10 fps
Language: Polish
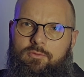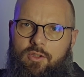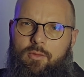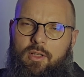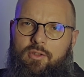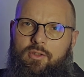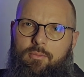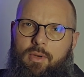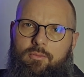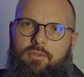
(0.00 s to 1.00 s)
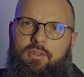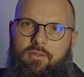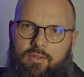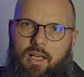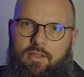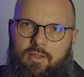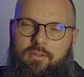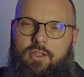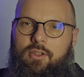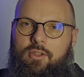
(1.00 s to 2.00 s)
i zobaczyć, że Pan Bóg nie wkracza w
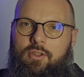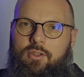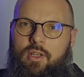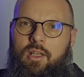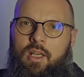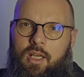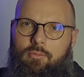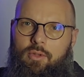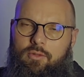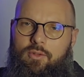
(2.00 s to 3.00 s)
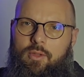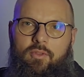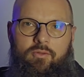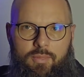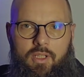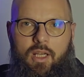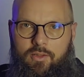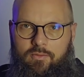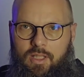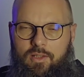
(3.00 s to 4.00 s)
nasze życie po to, żeby
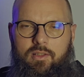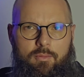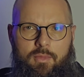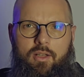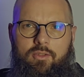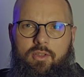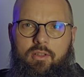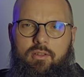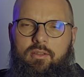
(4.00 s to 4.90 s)
wbijać w nas te miecze,